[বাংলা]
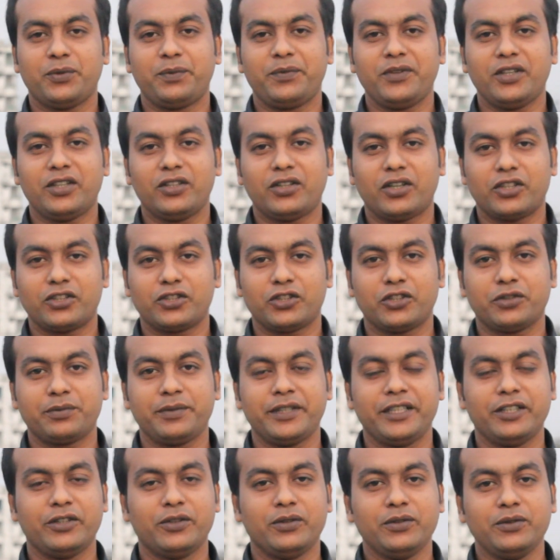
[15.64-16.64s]
সুপ্রিয়
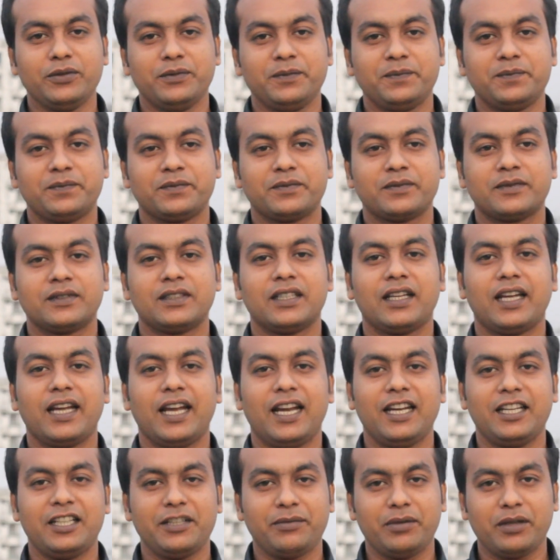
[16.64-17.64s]
দর্শকবিন্দু
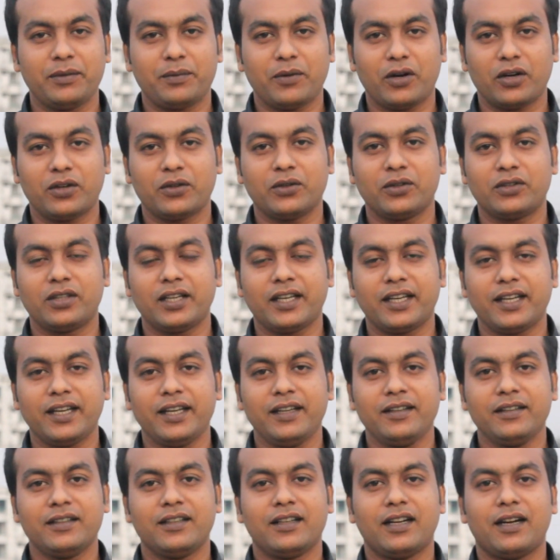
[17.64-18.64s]
এলটিভির পক্ষ
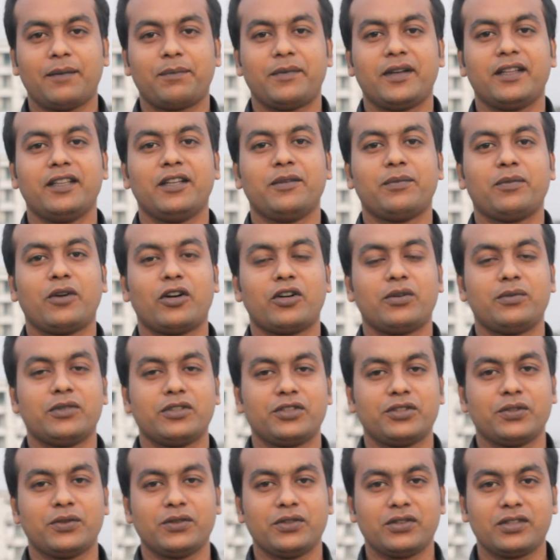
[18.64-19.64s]
থেকে আপনাদের
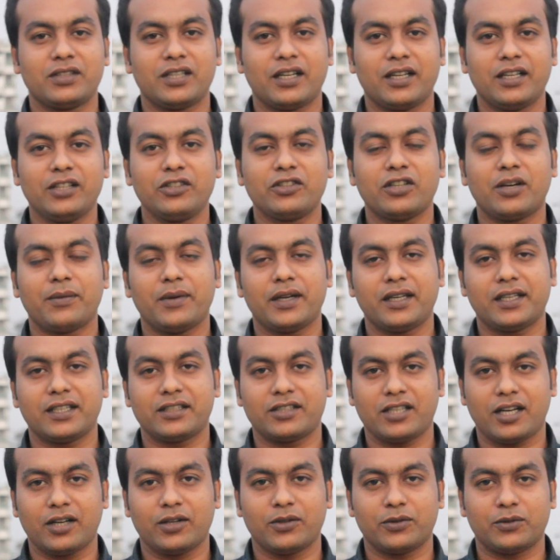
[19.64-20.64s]
পরামর্শ অনুষ্ঠানে
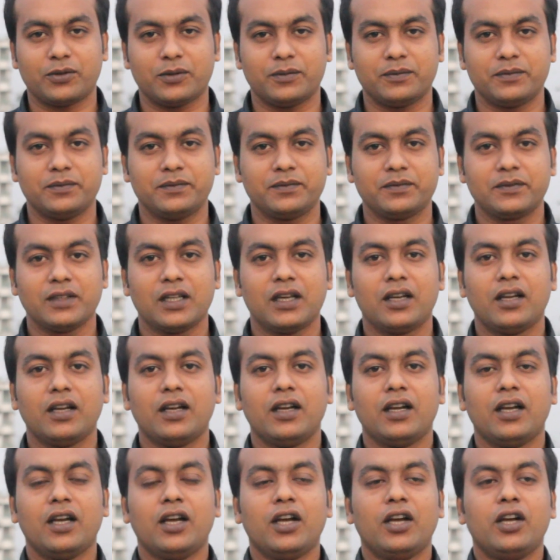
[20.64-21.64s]
সবাইকে স্বাগতম
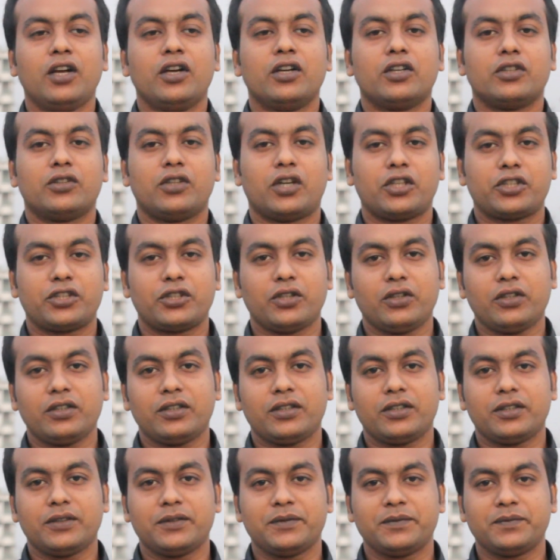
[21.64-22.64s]

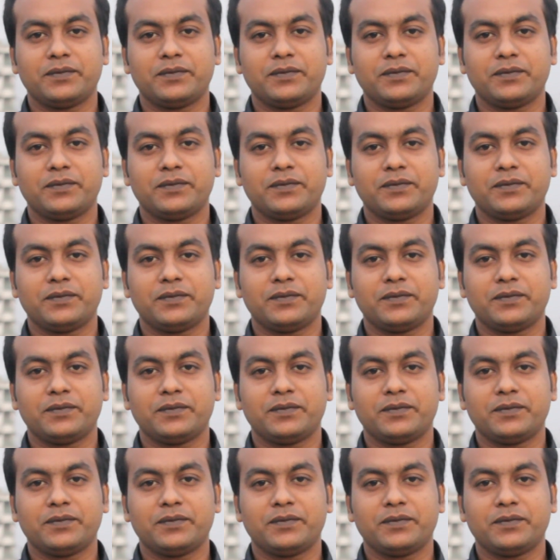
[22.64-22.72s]
দর্শক